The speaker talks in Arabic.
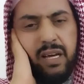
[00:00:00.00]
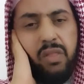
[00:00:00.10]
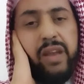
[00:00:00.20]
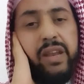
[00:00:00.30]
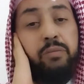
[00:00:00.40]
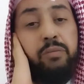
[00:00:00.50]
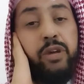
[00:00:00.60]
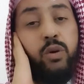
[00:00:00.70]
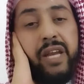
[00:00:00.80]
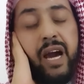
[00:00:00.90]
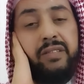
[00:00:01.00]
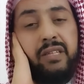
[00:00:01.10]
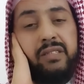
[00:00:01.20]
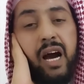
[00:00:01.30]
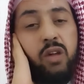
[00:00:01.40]
ظنا منهم أنها
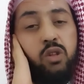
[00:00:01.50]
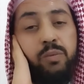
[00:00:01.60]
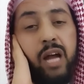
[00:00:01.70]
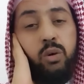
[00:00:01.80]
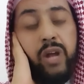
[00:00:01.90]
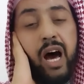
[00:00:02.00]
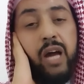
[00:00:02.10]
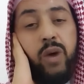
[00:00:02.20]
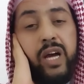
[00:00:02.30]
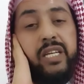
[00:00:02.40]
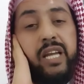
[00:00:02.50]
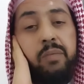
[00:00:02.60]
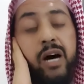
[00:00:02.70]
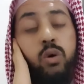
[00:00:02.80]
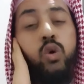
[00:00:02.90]
تتعارض مع القرآن
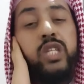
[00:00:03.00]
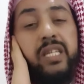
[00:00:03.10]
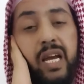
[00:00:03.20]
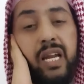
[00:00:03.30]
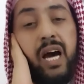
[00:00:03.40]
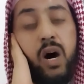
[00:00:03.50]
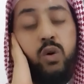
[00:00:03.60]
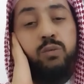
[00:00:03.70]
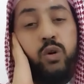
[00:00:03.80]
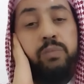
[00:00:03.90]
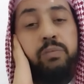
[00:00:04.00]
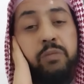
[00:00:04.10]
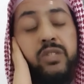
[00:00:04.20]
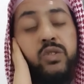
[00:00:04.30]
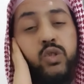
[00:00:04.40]
وإنما أوتي القوم
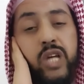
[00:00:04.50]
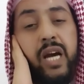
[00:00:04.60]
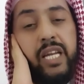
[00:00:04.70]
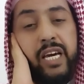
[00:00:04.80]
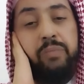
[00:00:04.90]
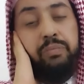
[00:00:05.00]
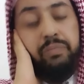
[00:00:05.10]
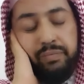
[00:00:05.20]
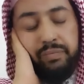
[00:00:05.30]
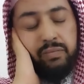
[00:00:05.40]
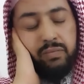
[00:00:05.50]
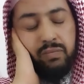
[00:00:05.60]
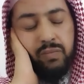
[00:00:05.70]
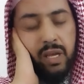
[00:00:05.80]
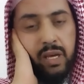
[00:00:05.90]
من جهلهم
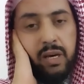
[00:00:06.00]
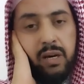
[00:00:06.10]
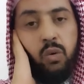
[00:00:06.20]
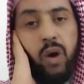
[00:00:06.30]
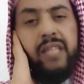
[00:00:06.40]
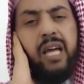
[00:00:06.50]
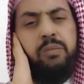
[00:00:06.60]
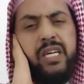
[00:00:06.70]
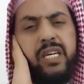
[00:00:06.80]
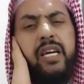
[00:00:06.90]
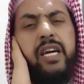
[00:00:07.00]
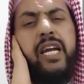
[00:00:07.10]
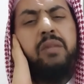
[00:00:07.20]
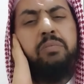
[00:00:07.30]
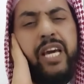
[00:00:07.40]
وعدم
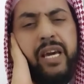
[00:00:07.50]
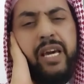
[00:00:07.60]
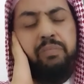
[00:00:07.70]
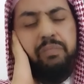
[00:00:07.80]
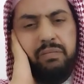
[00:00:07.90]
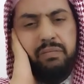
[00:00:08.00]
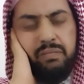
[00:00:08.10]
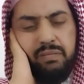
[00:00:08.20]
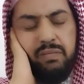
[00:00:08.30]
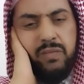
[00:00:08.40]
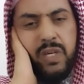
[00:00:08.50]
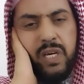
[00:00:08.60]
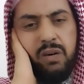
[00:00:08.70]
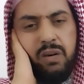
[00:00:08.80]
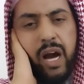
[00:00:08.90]
علمهم
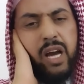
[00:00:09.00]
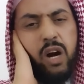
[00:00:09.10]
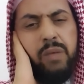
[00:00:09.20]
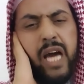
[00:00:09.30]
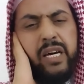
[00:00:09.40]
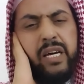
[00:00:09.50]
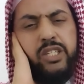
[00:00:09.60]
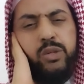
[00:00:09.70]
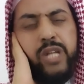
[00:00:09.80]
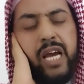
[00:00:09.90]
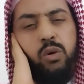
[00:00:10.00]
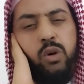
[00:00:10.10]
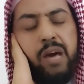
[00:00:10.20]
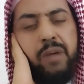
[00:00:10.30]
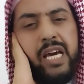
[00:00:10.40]
وأنهم لا يرجعون إلى
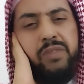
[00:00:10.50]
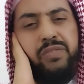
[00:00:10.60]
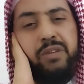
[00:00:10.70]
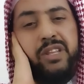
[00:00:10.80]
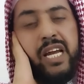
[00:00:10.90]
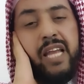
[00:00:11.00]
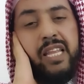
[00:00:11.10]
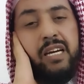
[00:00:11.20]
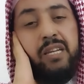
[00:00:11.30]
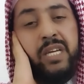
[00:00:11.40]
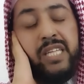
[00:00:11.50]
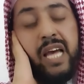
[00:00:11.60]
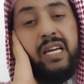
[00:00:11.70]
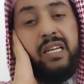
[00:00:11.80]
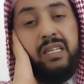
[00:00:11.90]
العلماء في مثل هذه
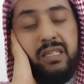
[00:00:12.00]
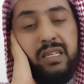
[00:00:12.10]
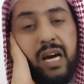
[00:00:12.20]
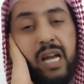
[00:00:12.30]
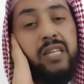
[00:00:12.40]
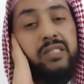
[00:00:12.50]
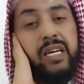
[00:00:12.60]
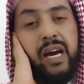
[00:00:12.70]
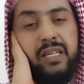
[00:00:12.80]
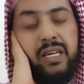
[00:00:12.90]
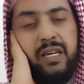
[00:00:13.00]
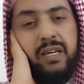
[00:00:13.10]
المسائل الخطيرة